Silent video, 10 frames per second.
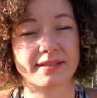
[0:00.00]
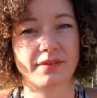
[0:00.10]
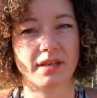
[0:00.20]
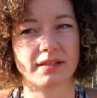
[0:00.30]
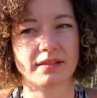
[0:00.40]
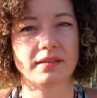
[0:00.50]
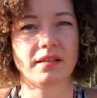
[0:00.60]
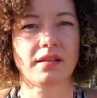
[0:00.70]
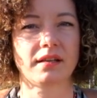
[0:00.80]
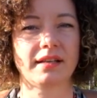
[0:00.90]
Wir hatten
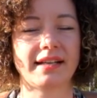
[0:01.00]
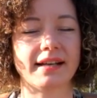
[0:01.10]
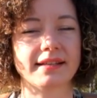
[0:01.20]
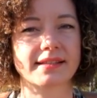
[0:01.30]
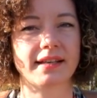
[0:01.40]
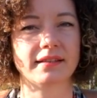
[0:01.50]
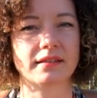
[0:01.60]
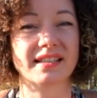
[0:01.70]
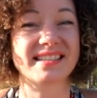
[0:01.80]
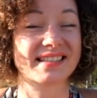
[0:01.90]
lange Zeit ein
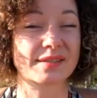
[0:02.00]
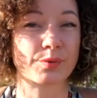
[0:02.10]
riesiges